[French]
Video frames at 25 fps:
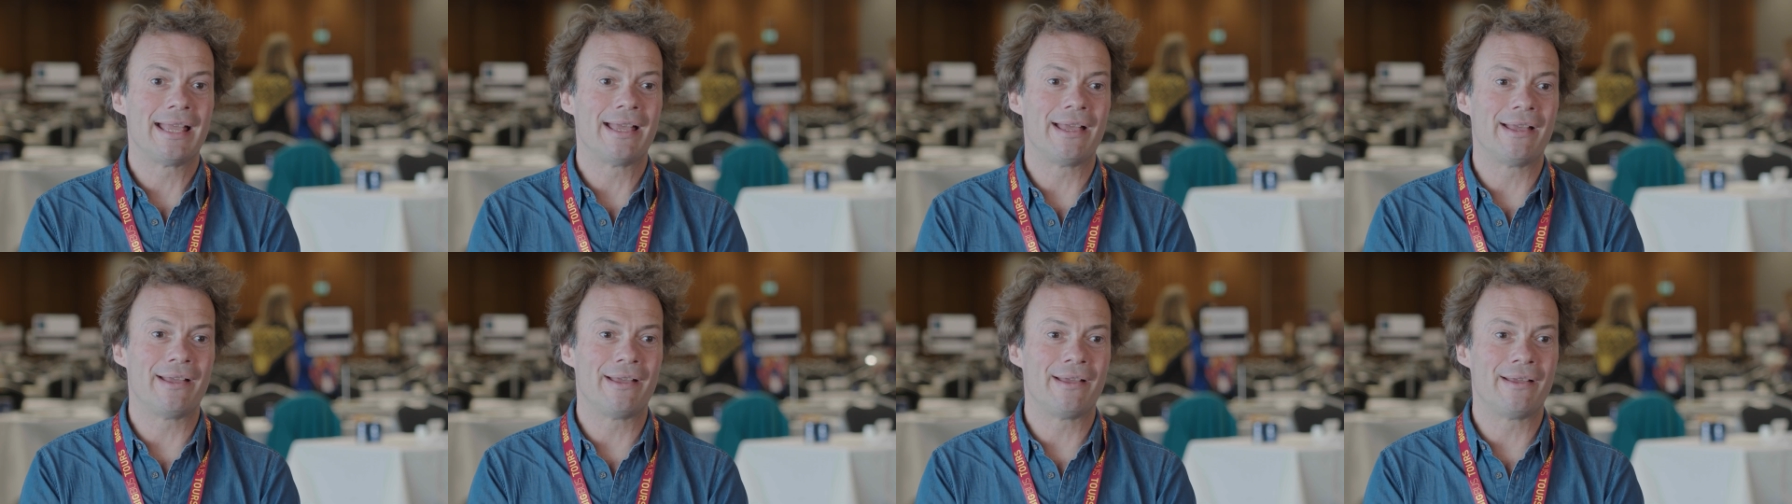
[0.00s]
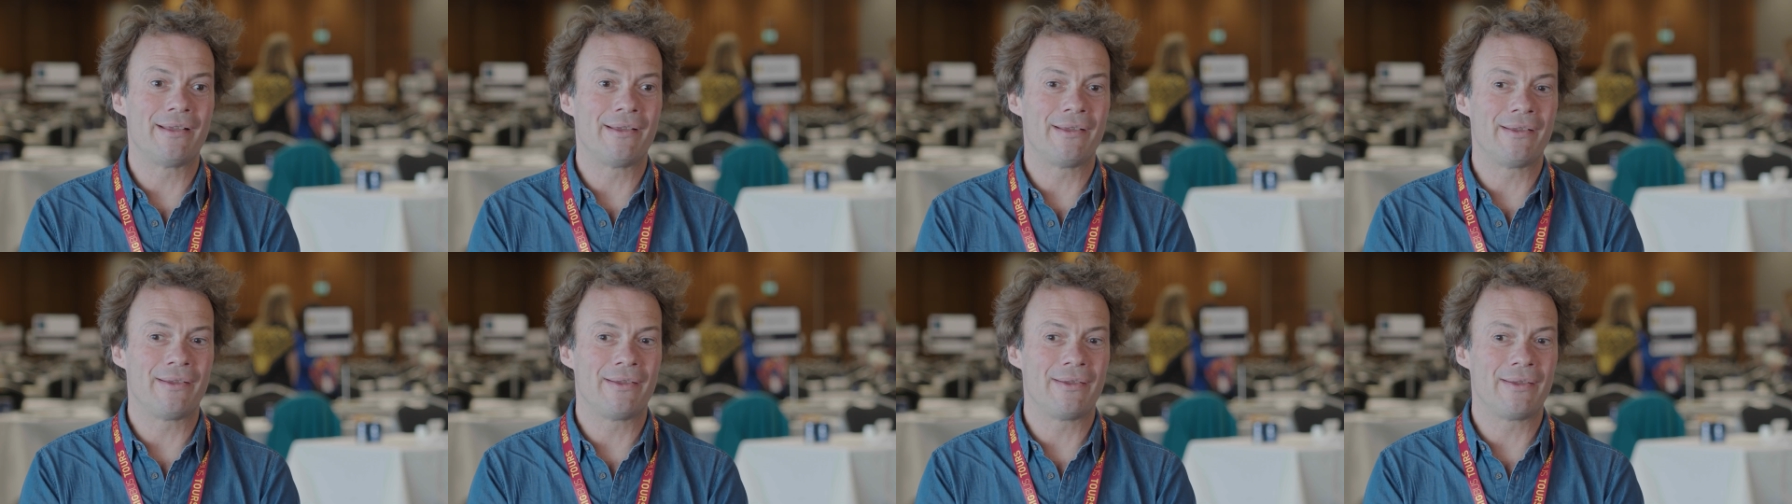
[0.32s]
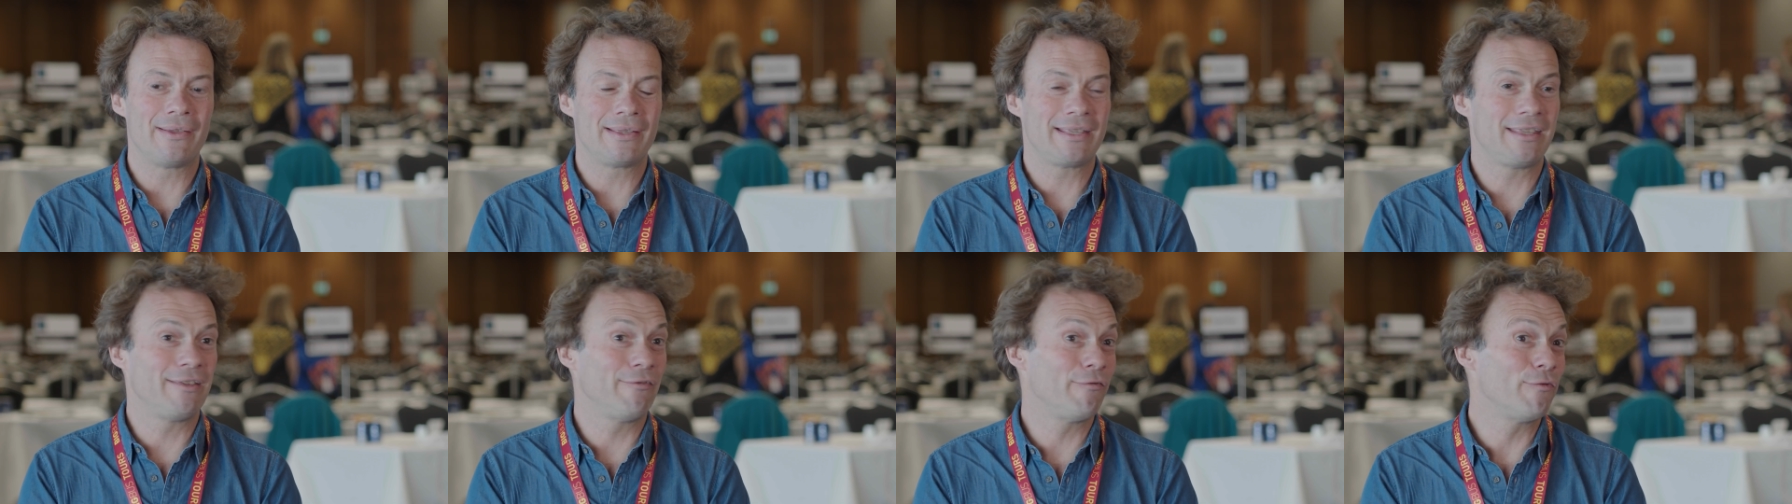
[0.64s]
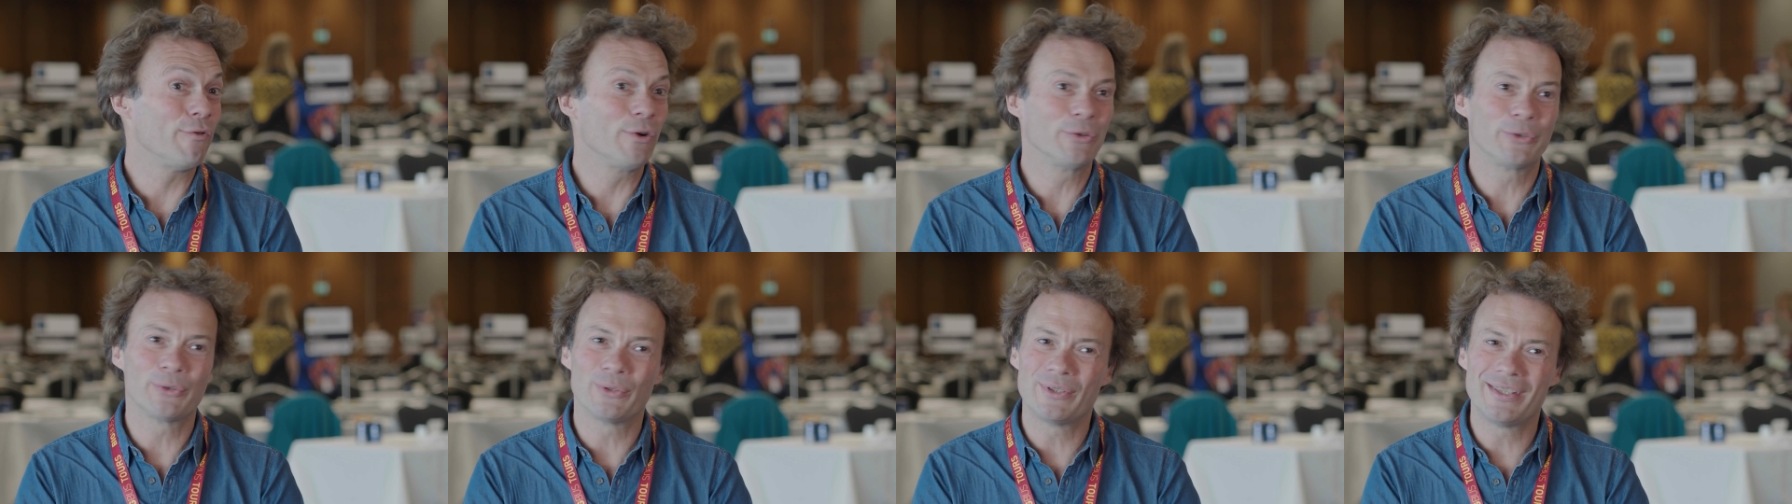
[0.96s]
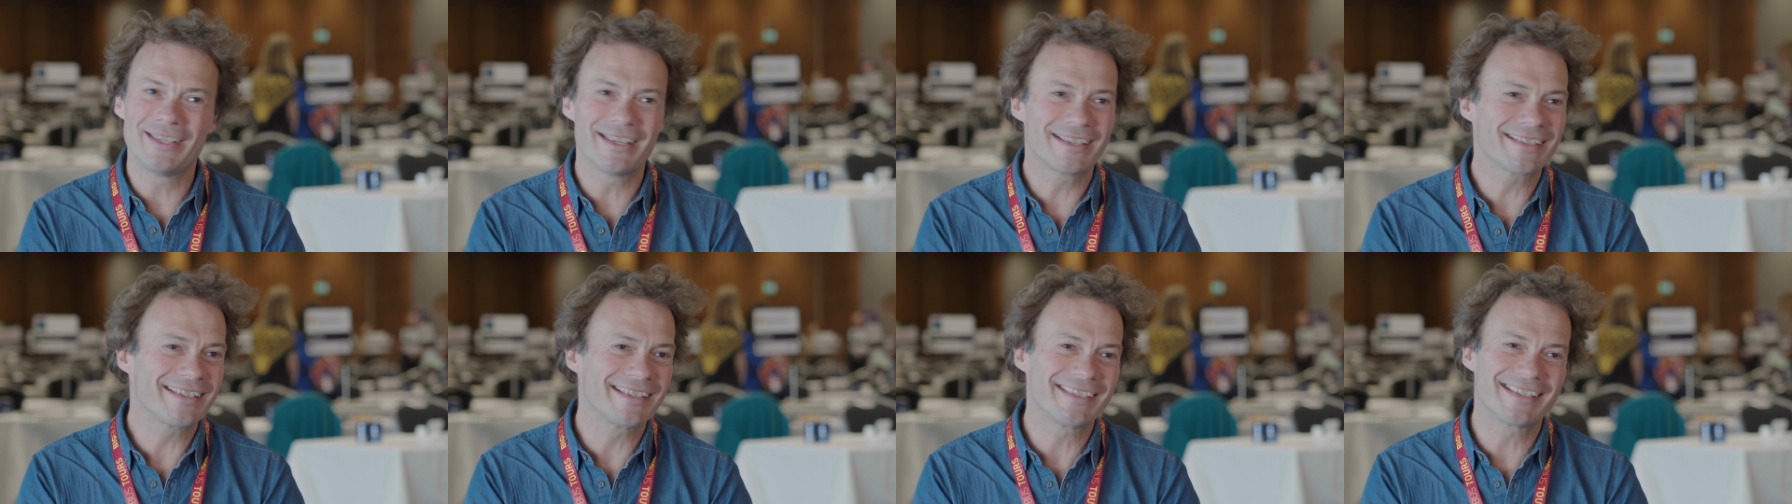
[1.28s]
qu'il faut
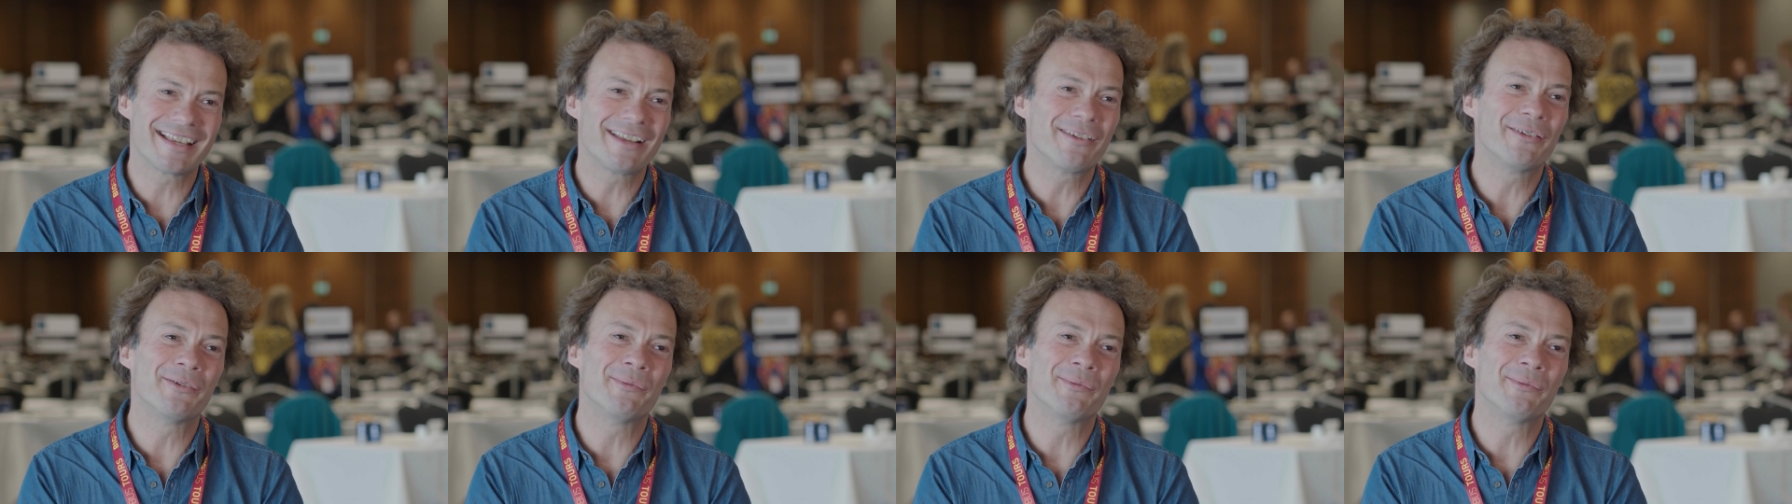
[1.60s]
entretenir. C'est ça